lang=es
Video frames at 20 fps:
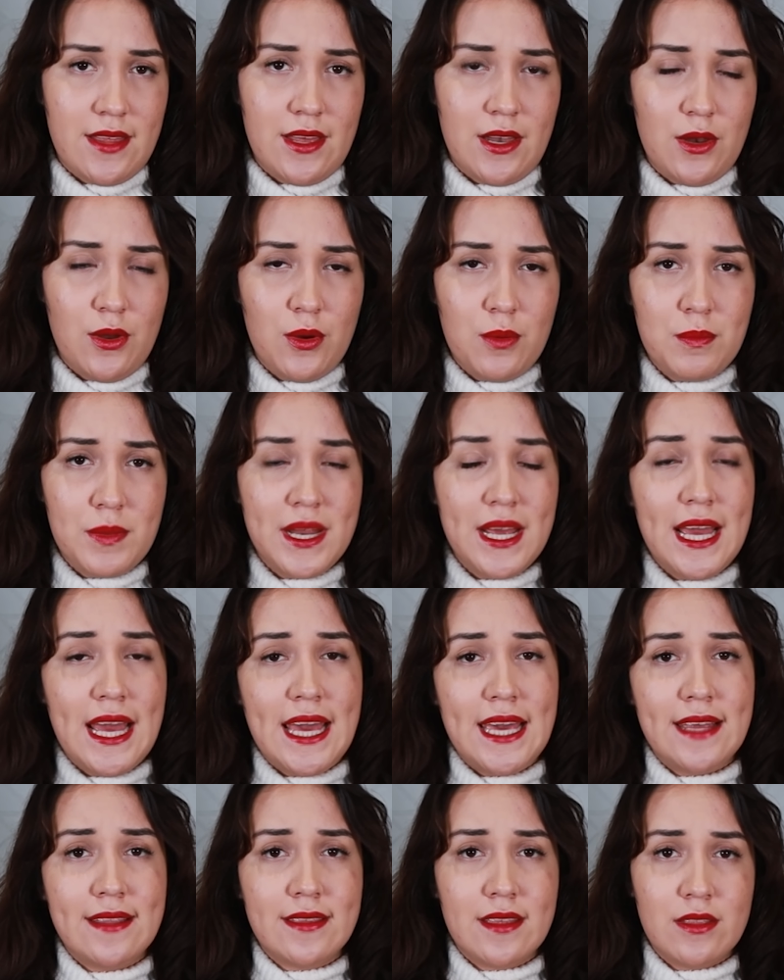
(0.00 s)
del hombre
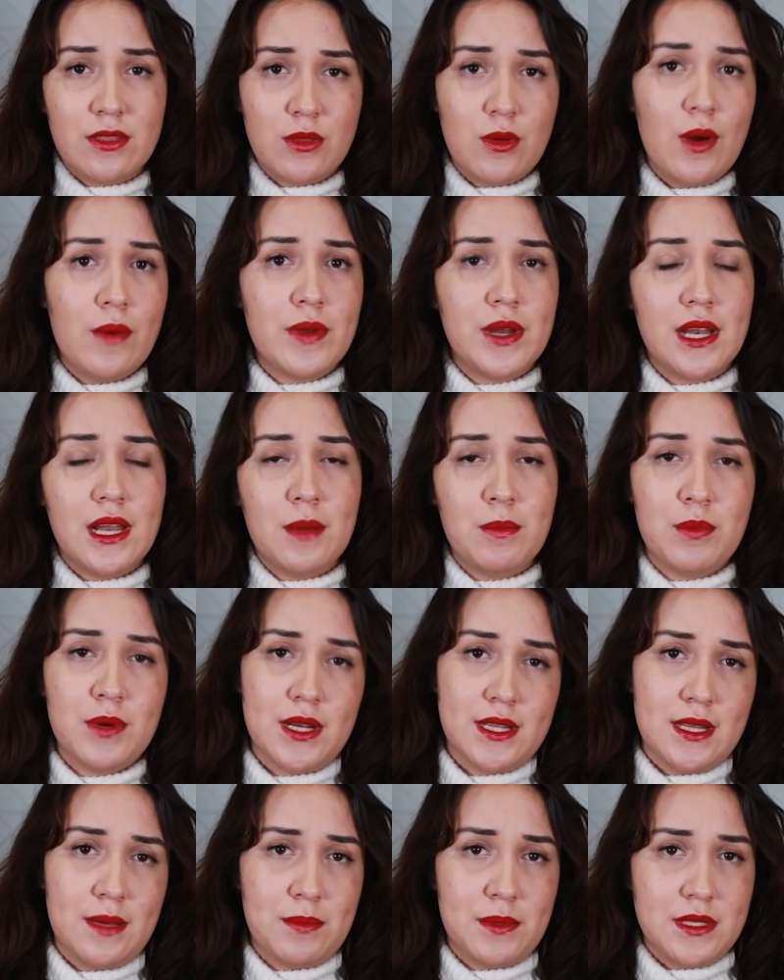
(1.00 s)
e intentó abrir la
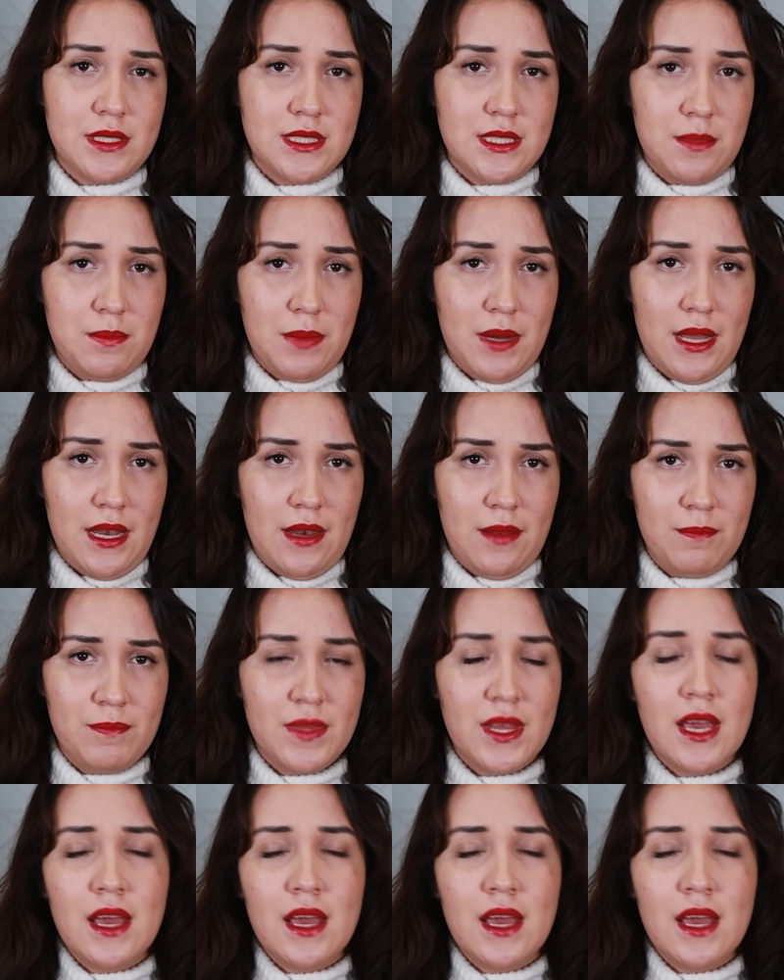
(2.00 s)
puerta principal.